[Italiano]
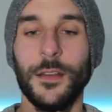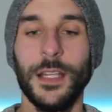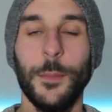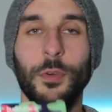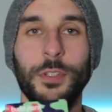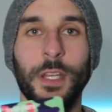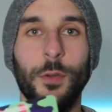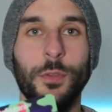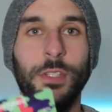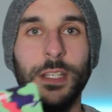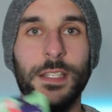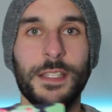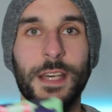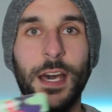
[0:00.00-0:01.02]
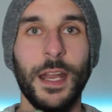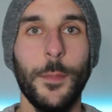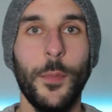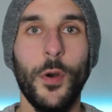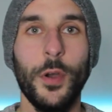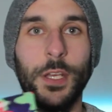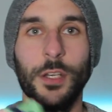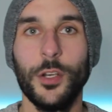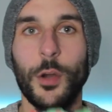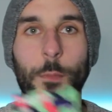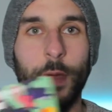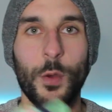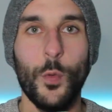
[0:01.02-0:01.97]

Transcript: da poter utilizzare poi come